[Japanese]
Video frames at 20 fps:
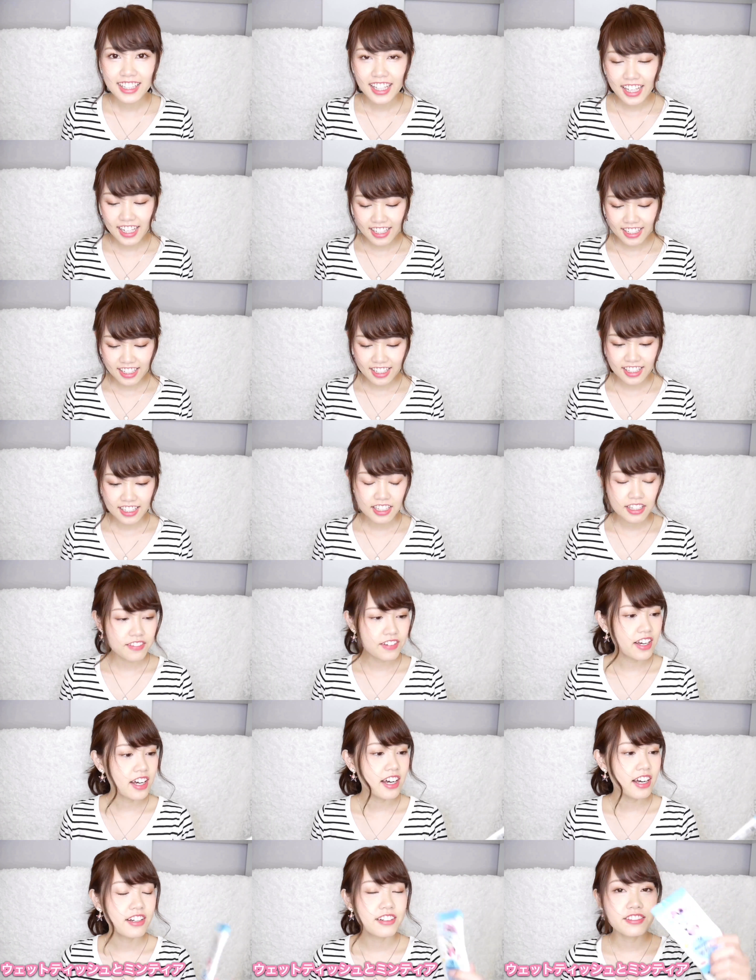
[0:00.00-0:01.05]
対側に
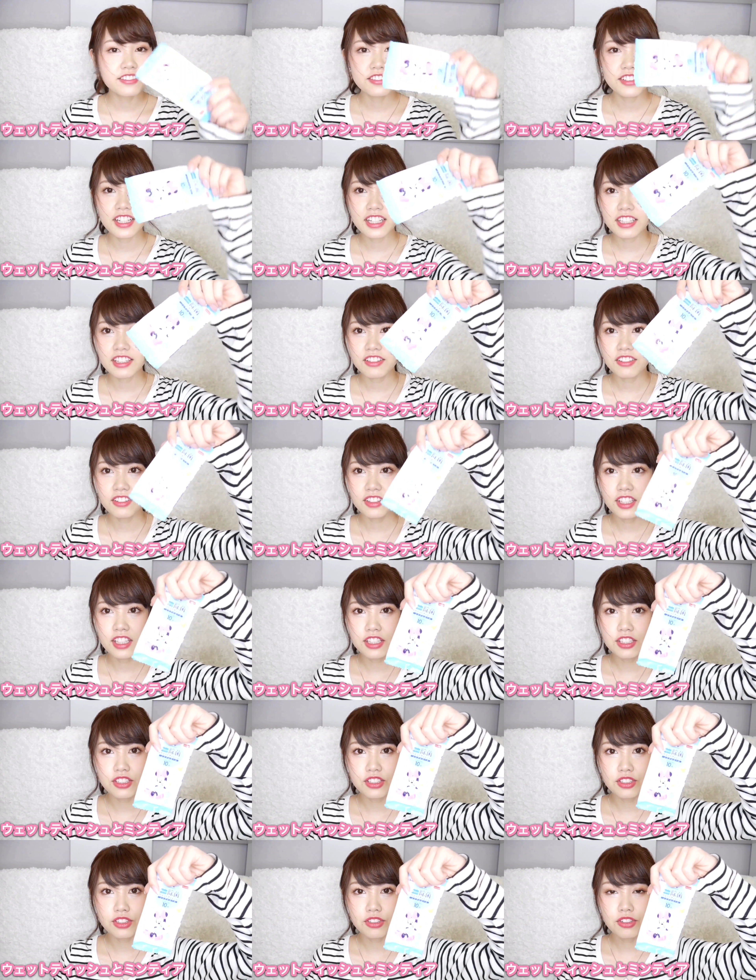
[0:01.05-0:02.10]
は
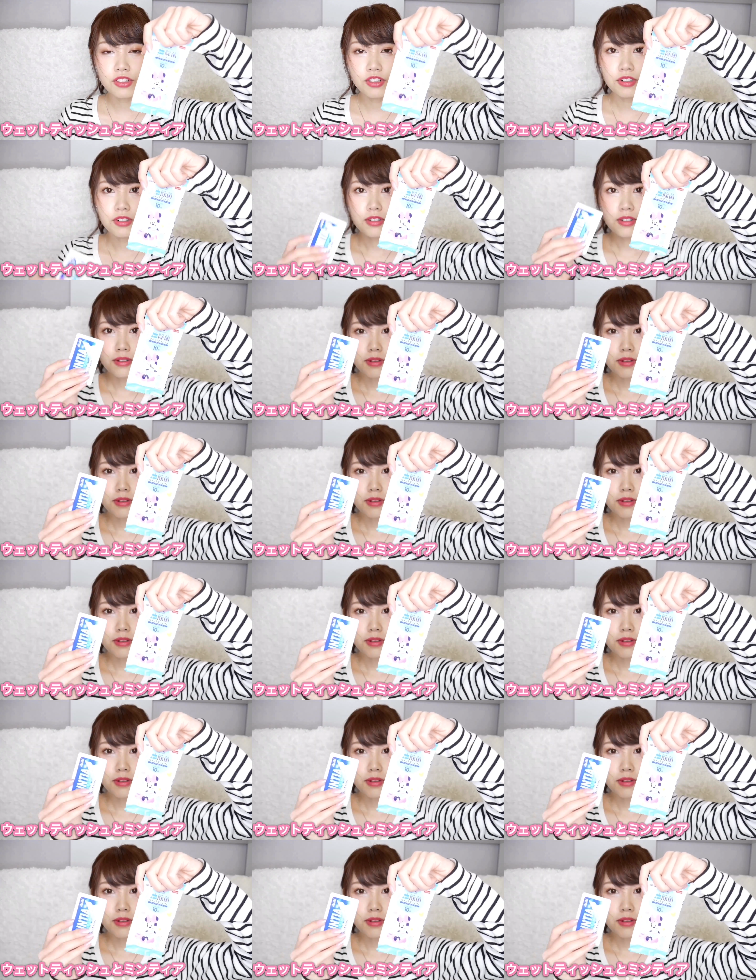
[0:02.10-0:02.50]
ウエットティッシュと